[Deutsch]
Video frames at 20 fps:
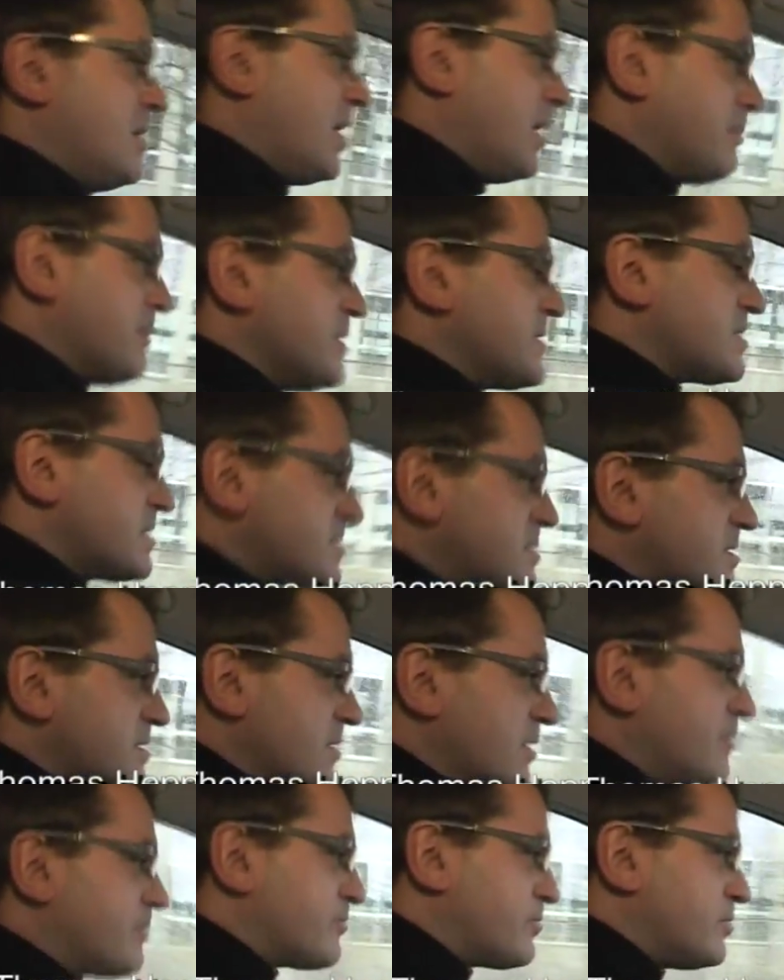Aber es ist
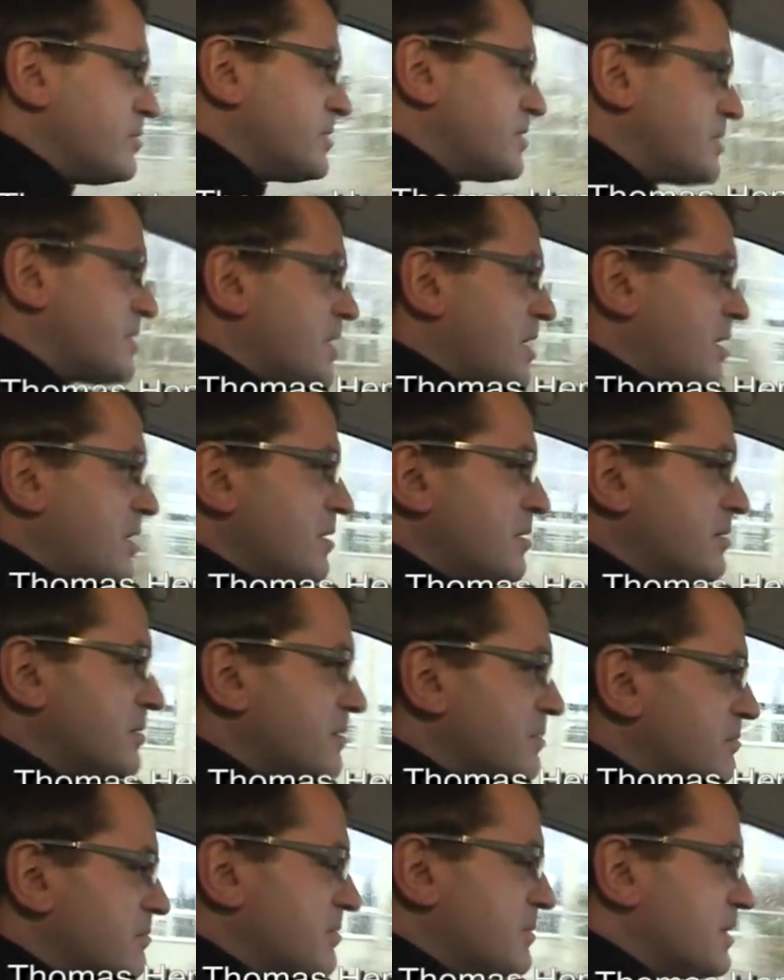aufgrund der
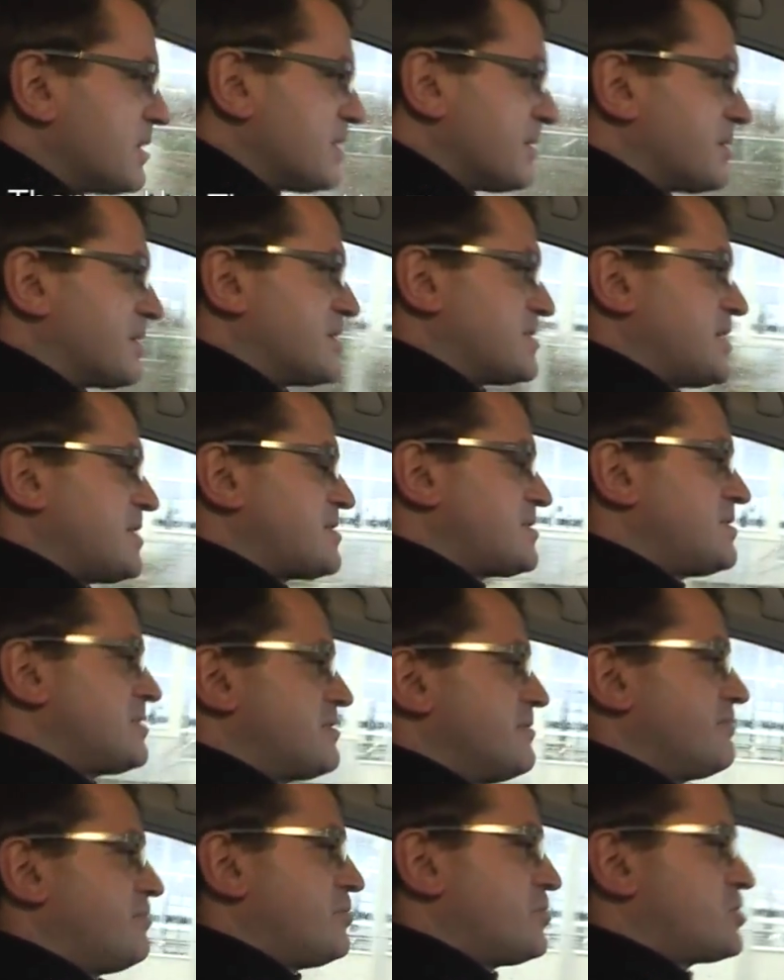
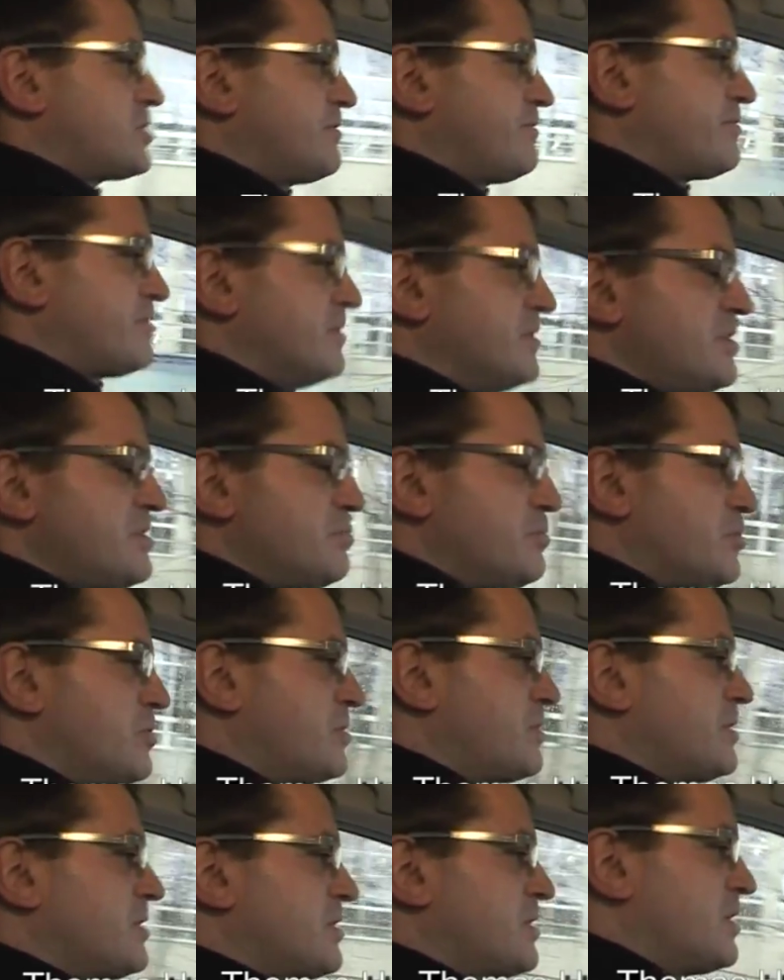gesetzlichen Vorschriften nicht
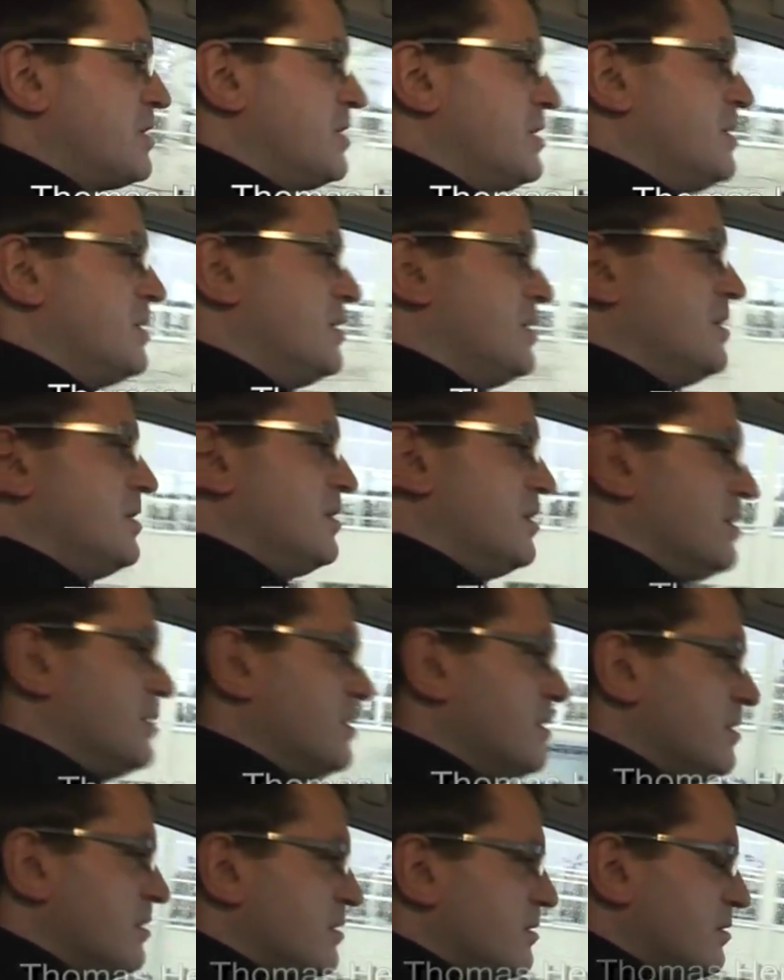möglich,
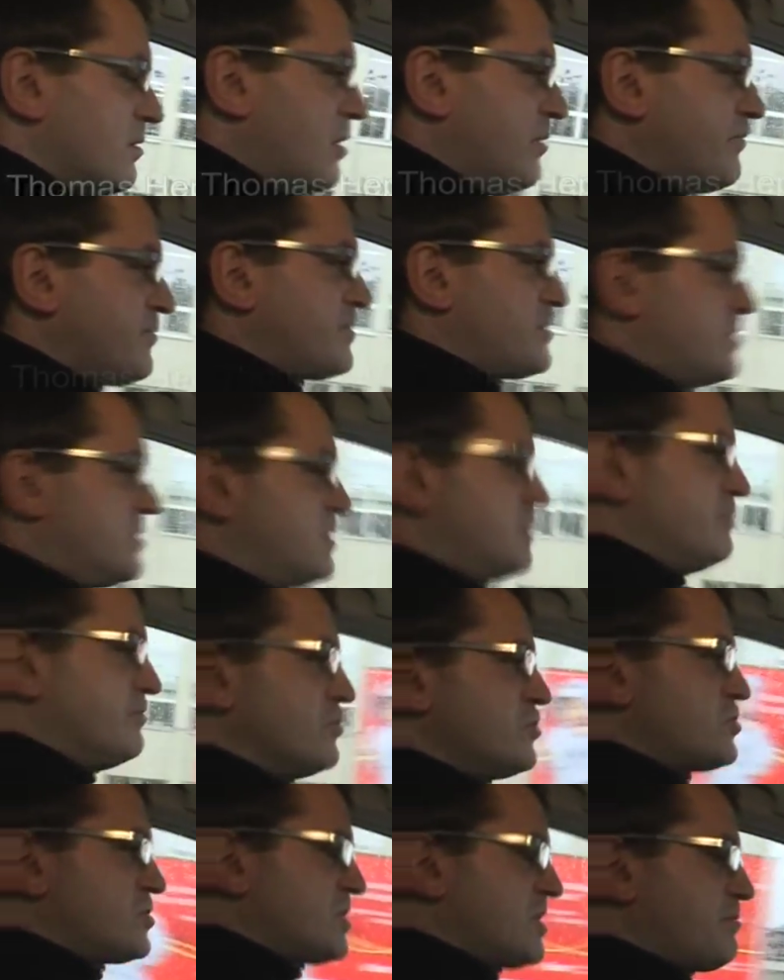äh, oft die
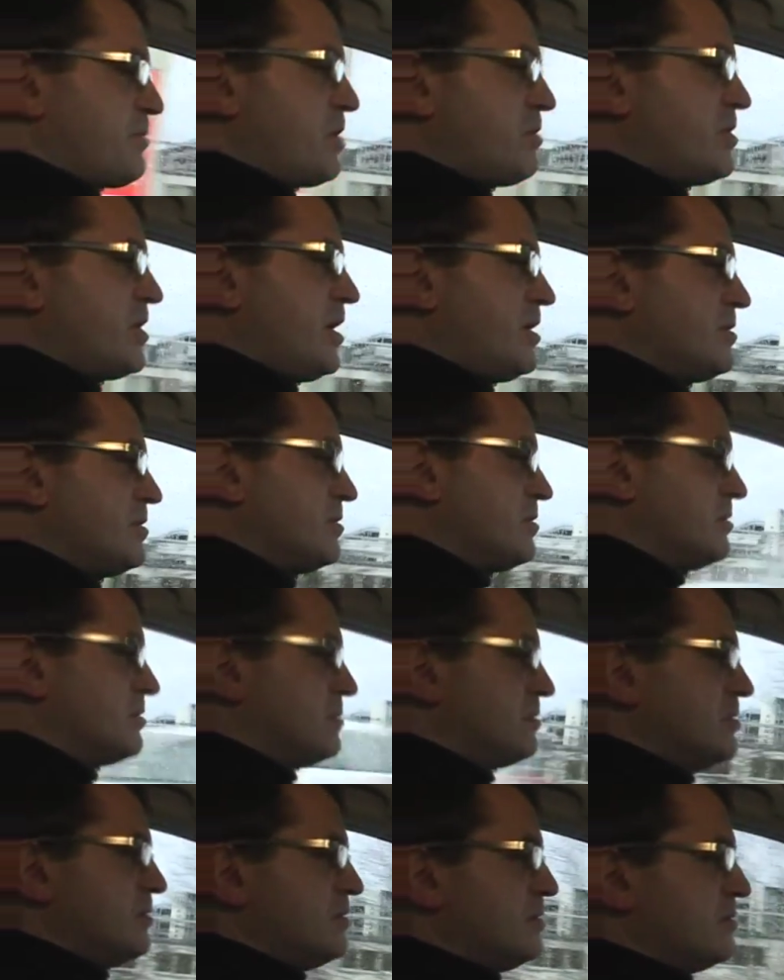Wünsche der Bauherren
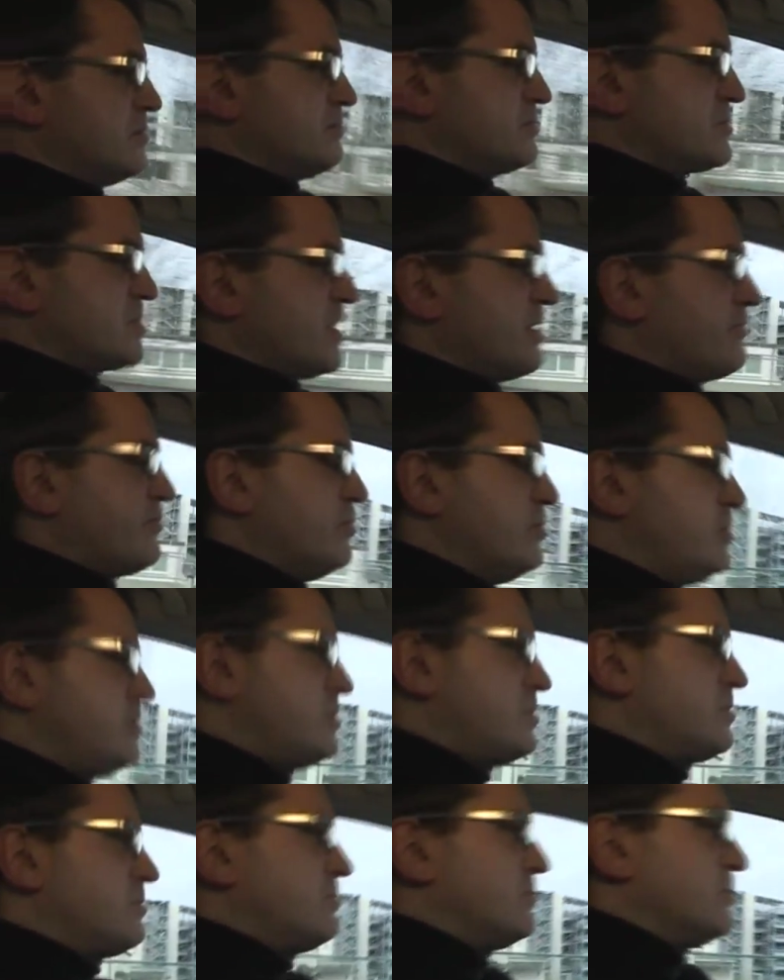äh, zu
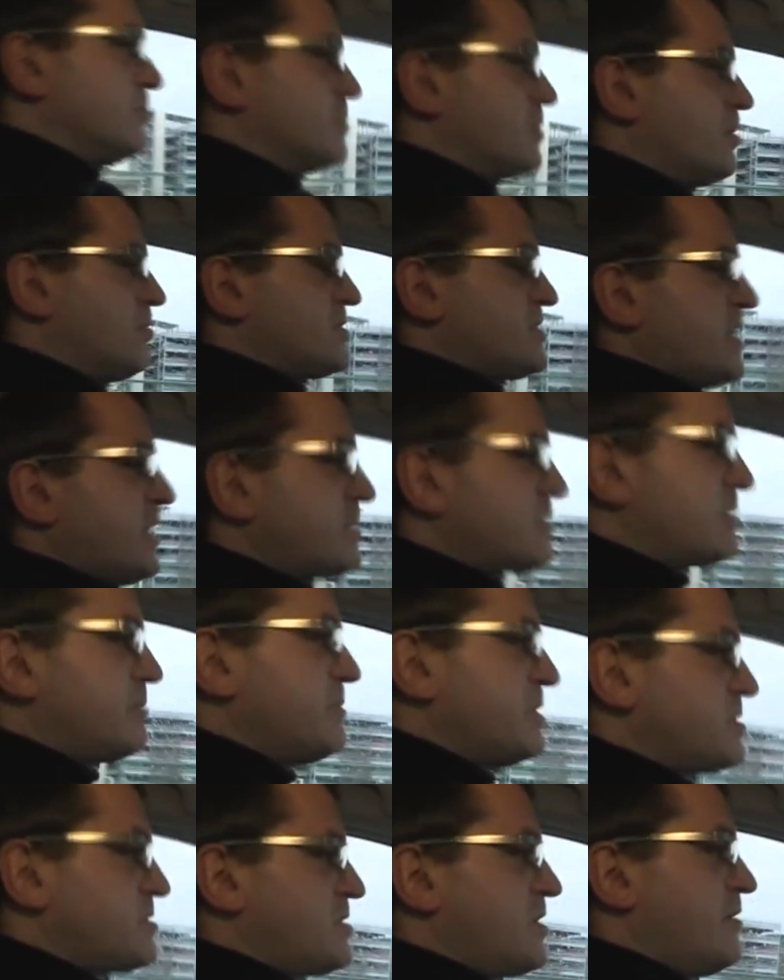erfüllen und auch
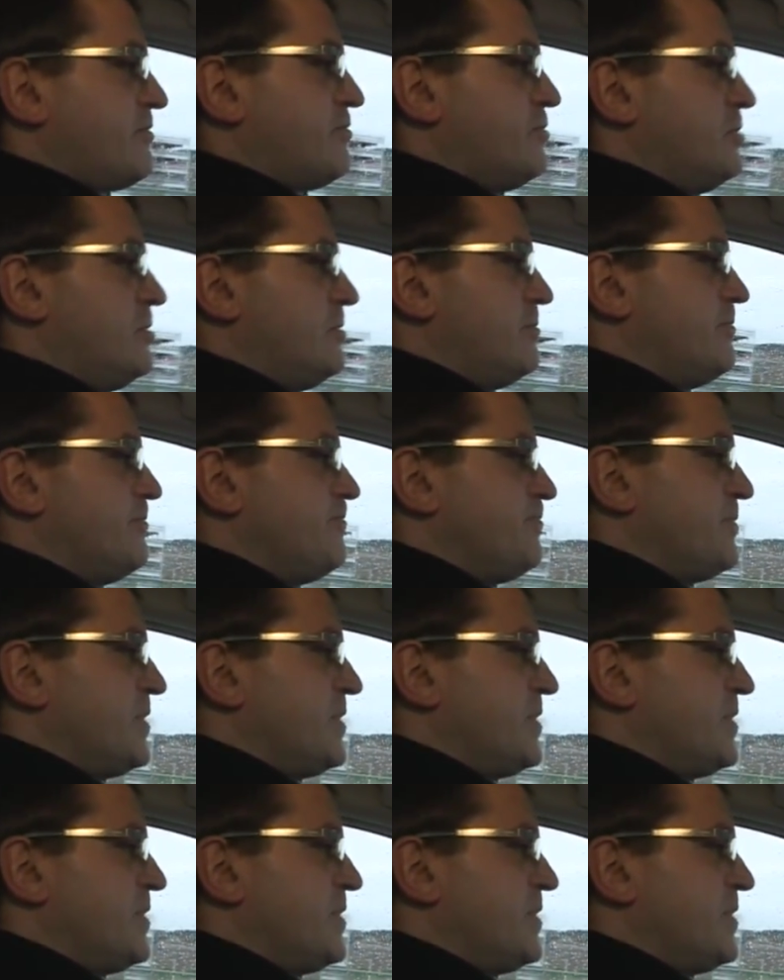zeitgemäß zu erfüllen.